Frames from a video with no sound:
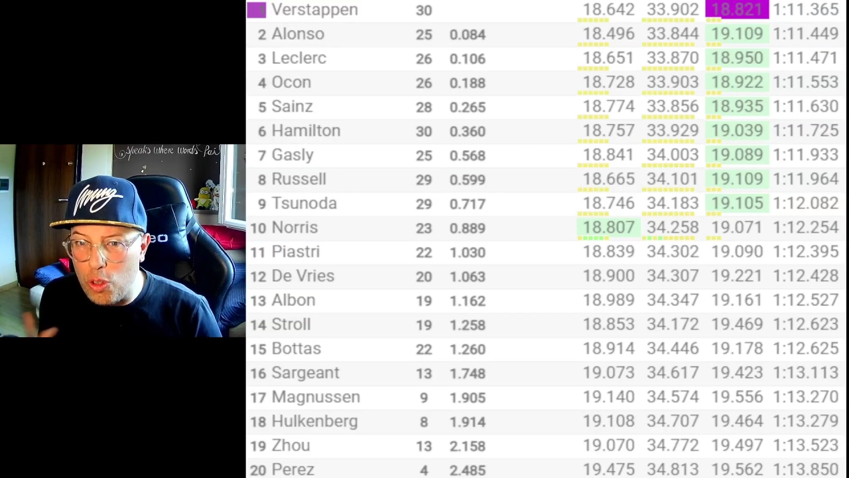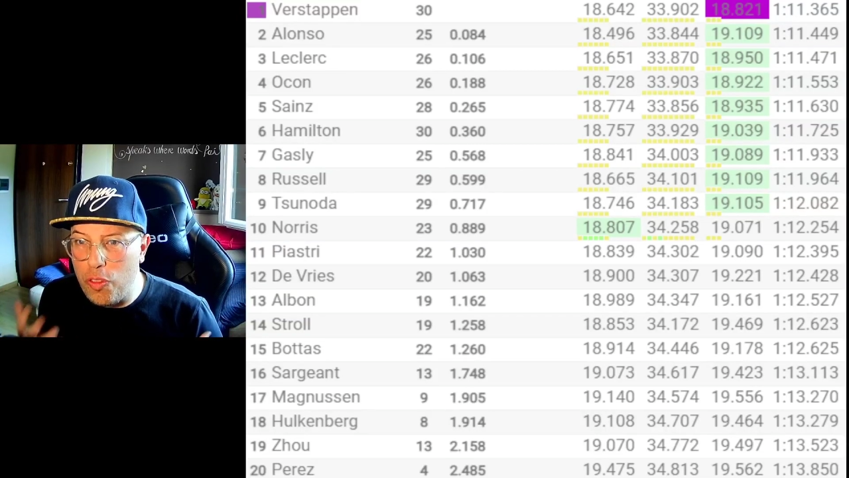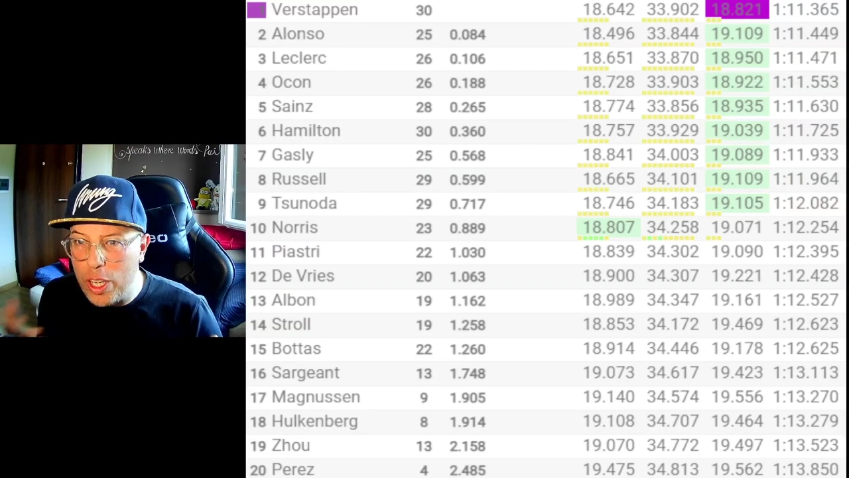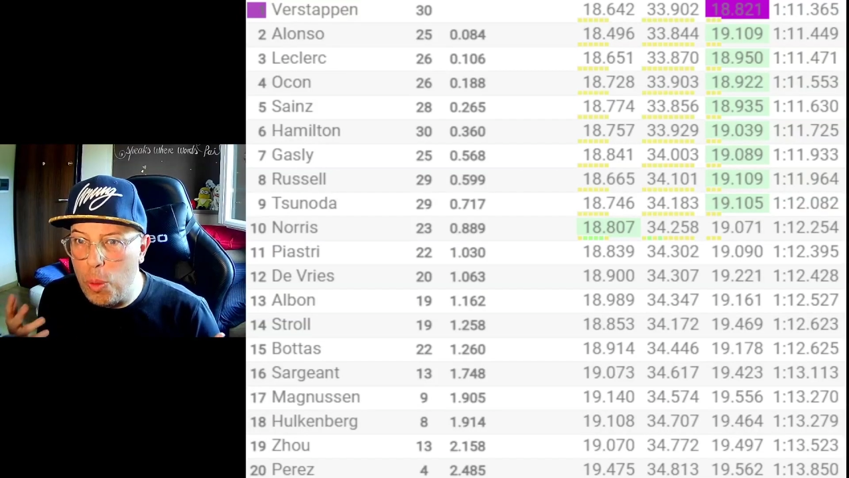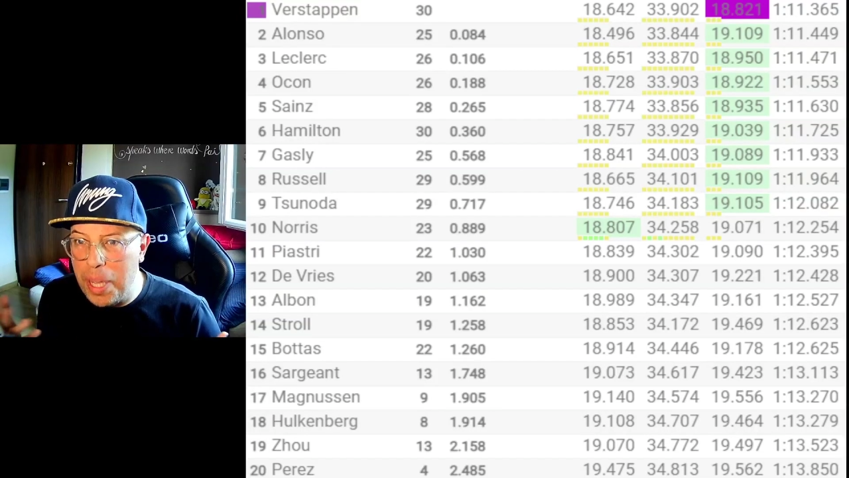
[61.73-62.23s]

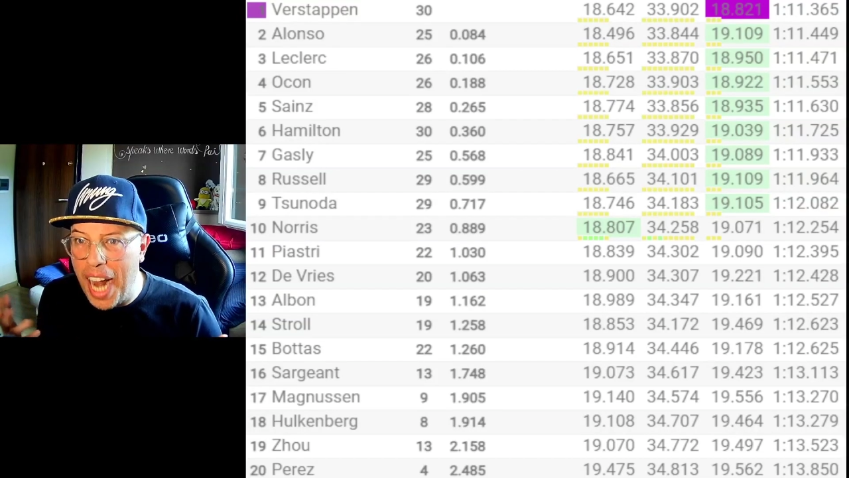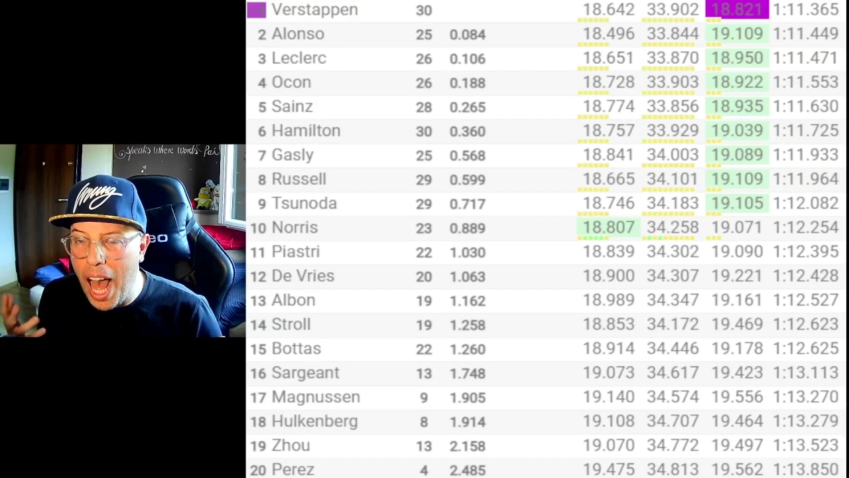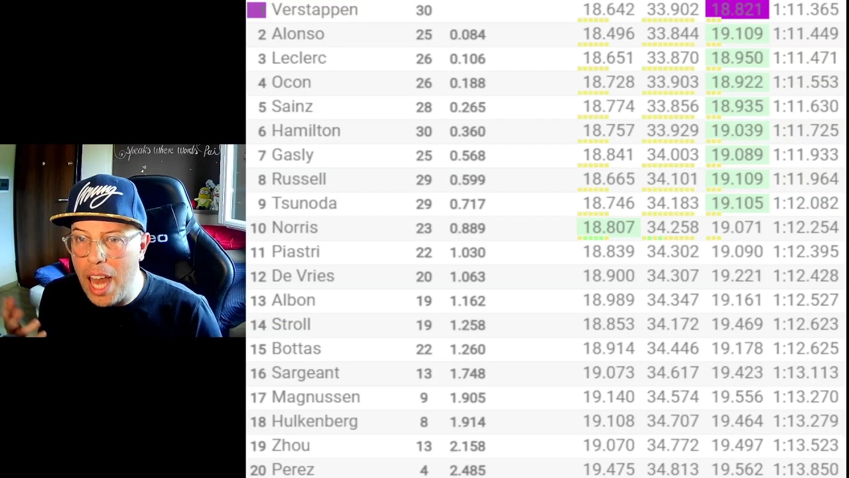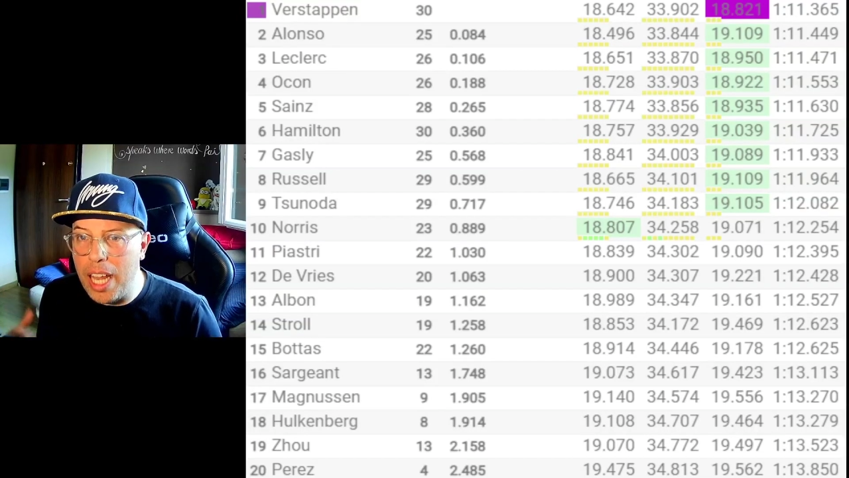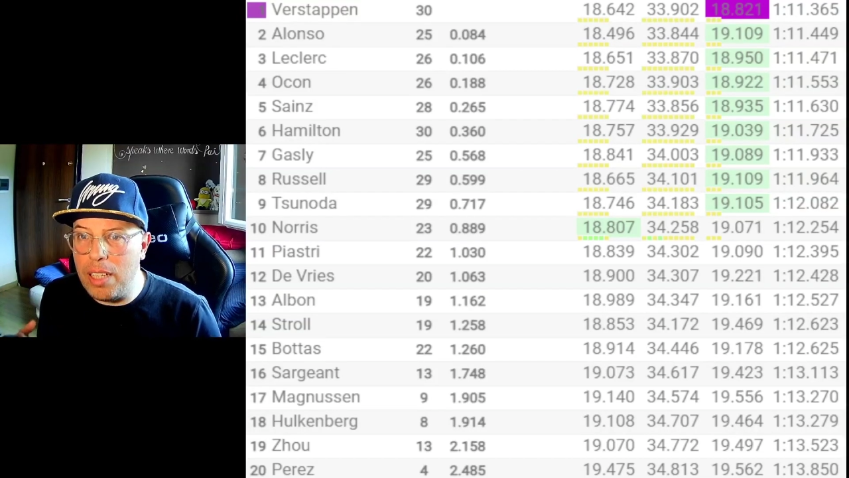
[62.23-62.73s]

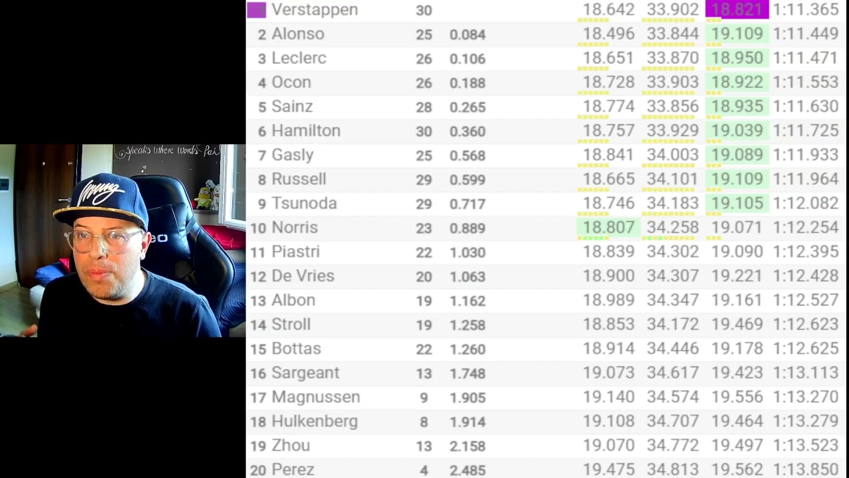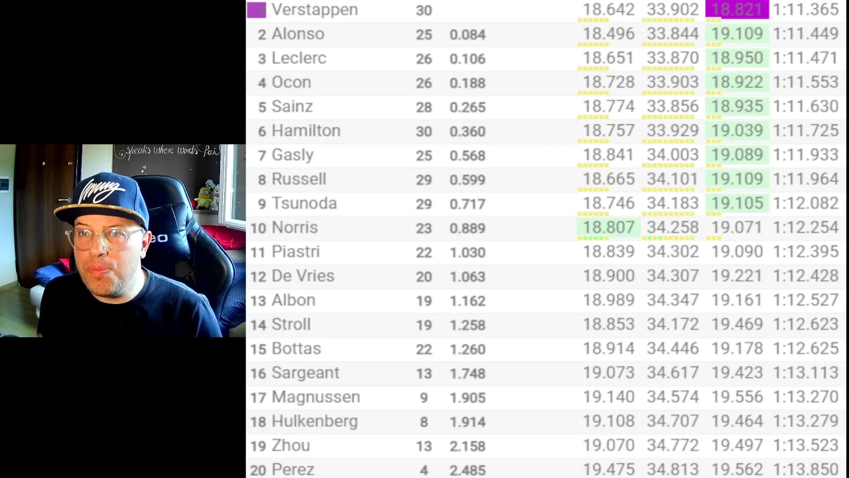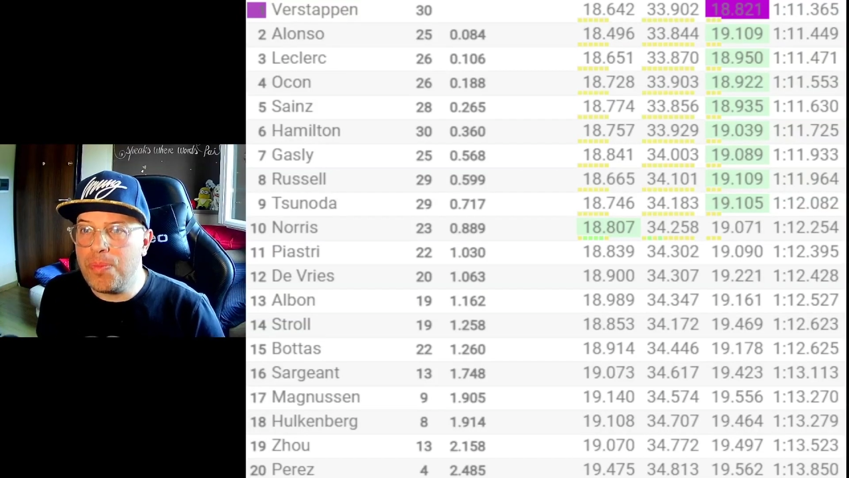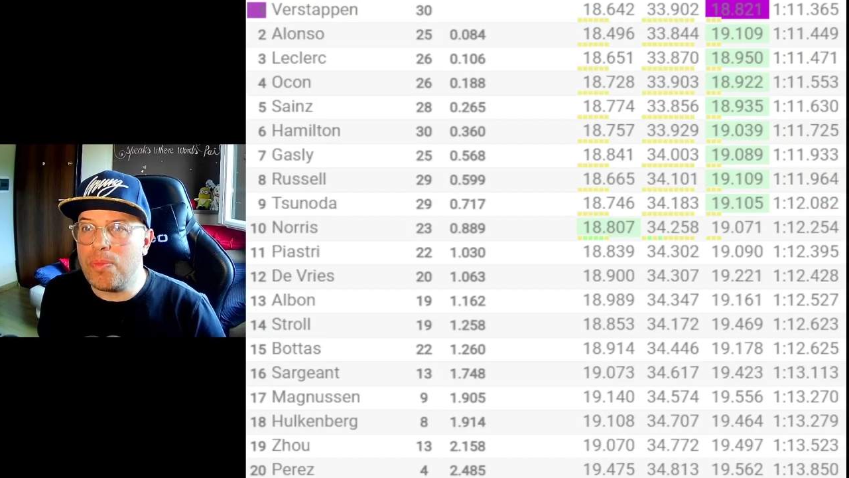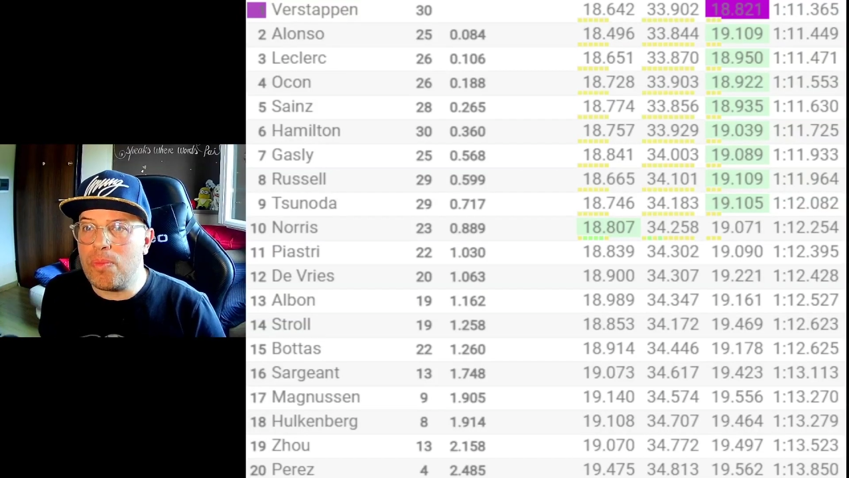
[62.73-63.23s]
fenomenale,
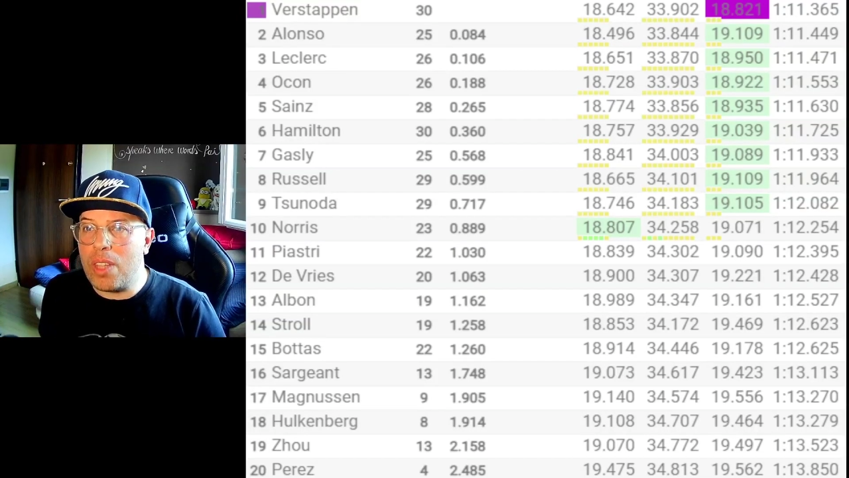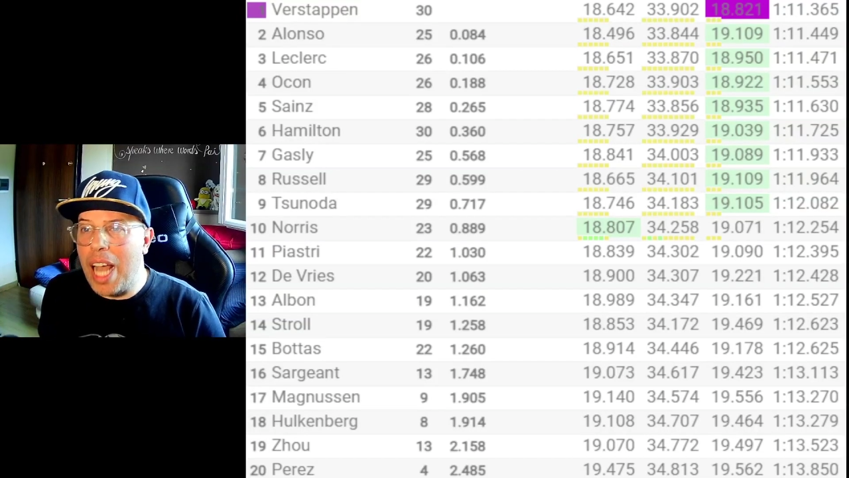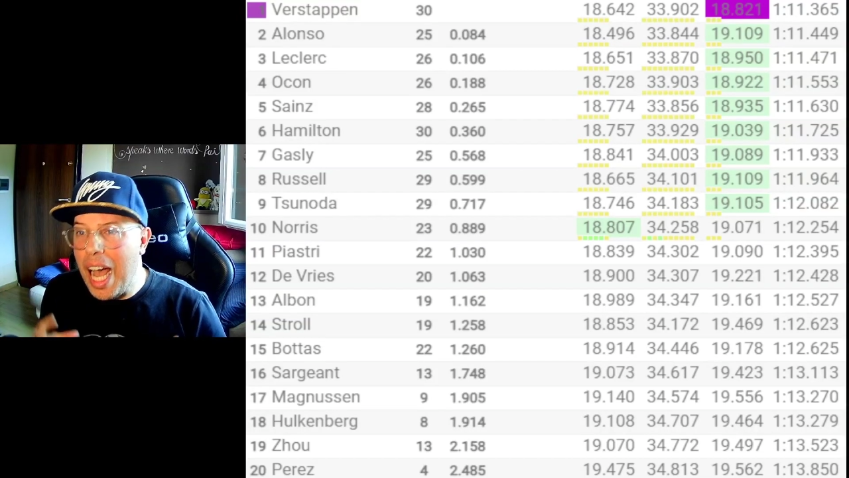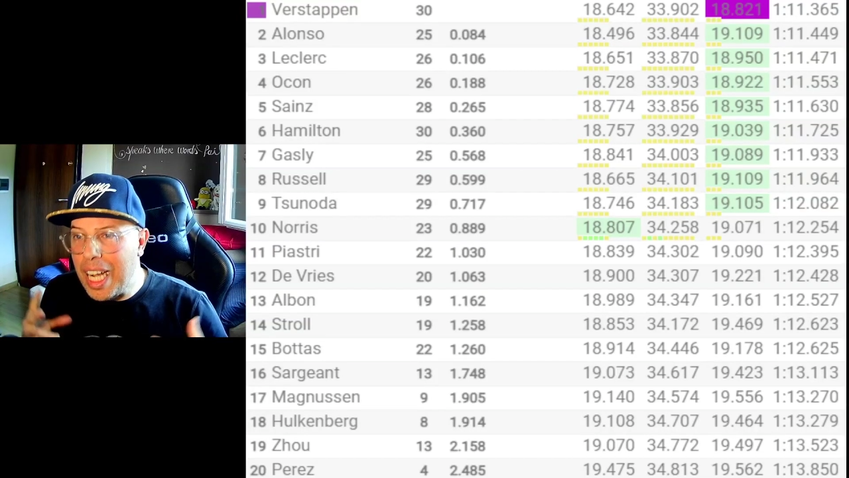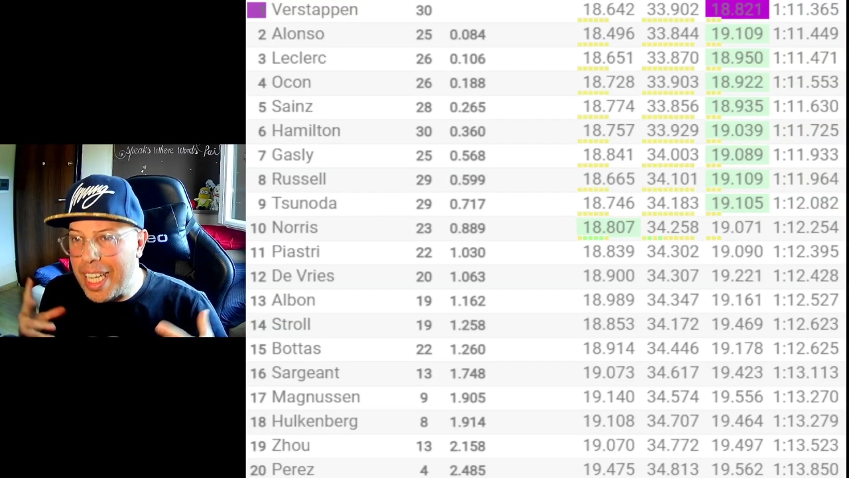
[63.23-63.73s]
anche